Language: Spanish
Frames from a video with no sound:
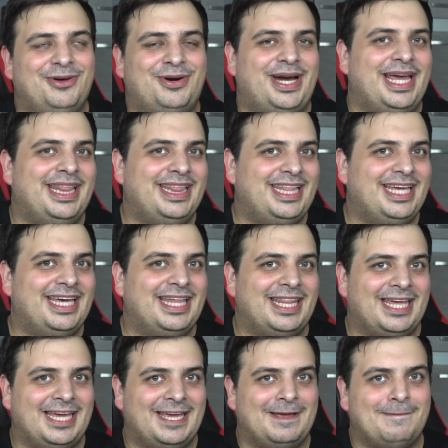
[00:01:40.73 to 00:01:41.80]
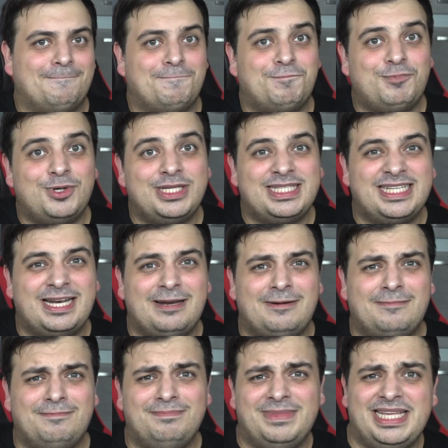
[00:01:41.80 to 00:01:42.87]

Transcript: gente de pues del